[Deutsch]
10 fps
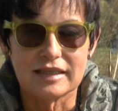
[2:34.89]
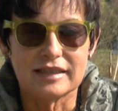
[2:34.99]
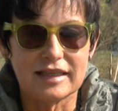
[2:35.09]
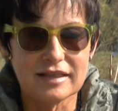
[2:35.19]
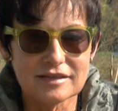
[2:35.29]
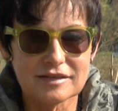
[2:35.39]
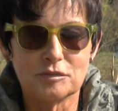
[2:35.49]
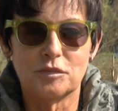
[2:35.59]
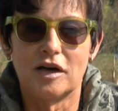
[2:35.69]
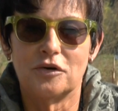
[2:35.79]
Die
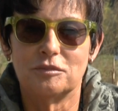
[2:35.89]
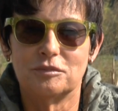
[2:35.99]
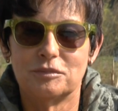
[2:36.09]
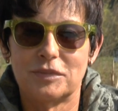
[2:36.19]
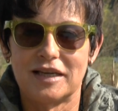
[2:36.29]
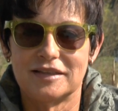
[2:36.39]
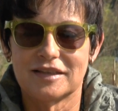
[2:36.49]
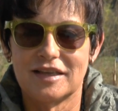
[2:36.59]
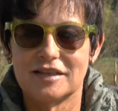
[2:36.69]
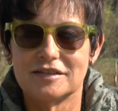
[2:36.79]
ersten paar
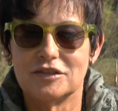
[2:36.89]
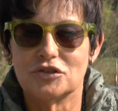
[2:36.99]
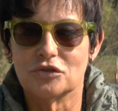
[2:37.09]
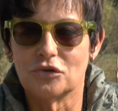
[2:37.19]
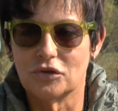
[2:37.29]
Beiträge sind schon